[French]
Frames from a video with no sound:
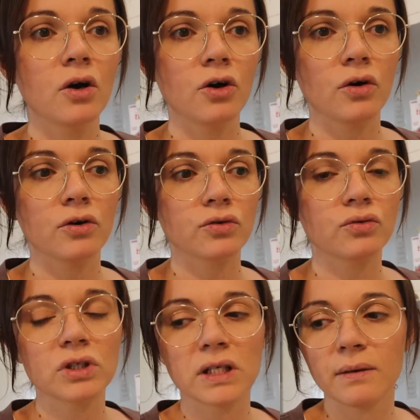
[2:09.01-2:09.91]
euh,
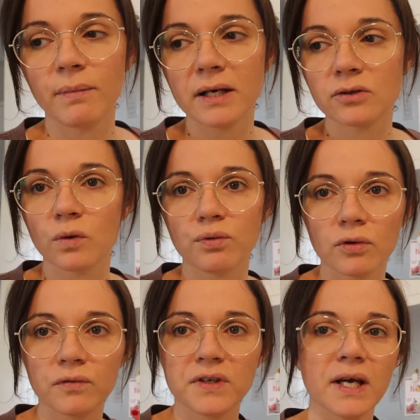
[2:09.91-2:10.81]
surtout que j'ai des masques
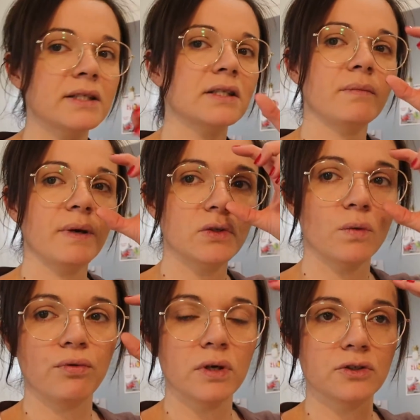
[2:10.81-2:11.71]
pour le visage, et des
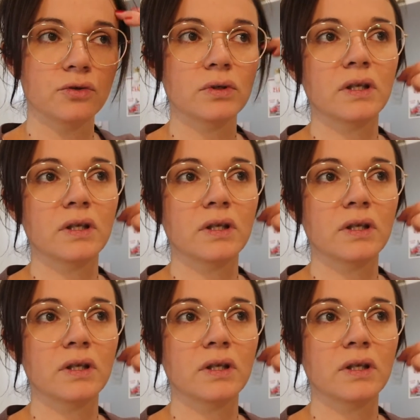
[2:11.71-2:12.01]
masques pour les yeux,